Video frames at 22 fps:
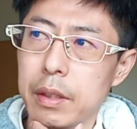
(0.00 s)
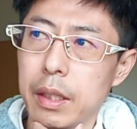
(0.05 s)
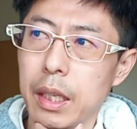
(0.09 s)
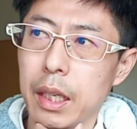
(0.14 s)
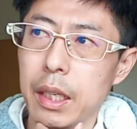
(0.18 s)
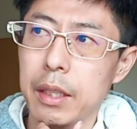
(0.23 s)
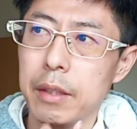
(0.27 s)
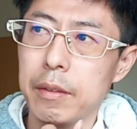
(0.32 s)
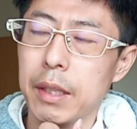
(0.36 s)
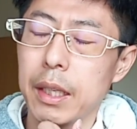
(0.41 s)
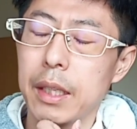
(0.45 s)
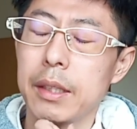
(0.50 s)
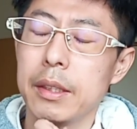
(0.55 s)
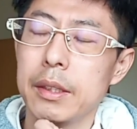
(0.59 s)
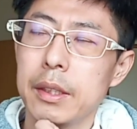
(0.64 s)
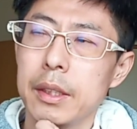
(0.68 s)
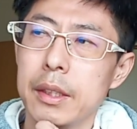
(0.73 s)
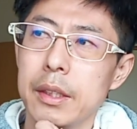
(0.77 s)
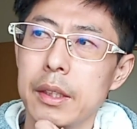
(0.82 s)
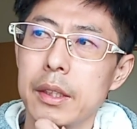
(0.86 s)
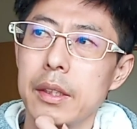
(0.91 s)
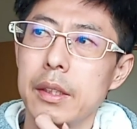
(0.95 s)
回は、
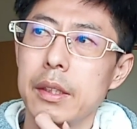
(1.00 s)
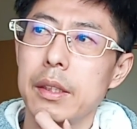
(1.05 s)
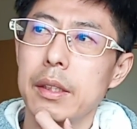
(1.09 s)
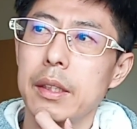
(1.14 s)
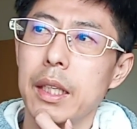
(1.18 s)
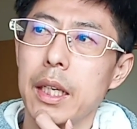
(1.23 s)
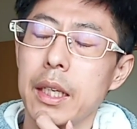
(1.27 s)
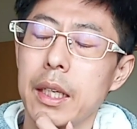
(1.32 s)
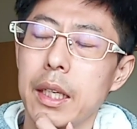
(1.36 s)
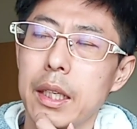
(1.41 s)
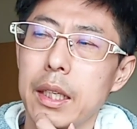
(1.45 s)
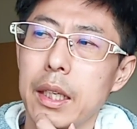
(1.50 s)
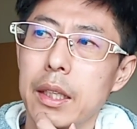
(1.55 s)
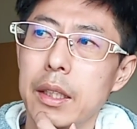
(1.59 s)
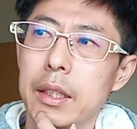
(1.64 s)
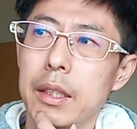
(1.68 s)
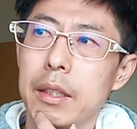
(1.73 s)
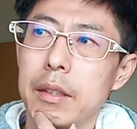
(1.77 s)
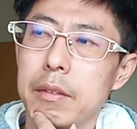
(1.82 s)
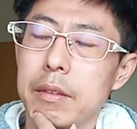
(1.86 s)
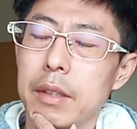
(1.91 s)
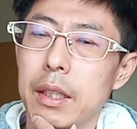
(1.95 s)
何回か
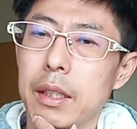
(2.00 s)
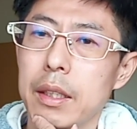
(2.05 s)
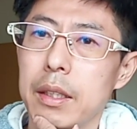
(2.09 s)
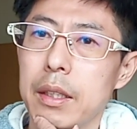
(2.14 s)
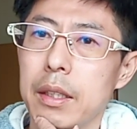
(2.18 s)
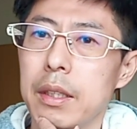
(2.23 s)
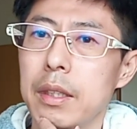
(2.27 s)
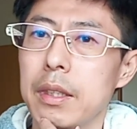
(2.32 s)
イニングがあっ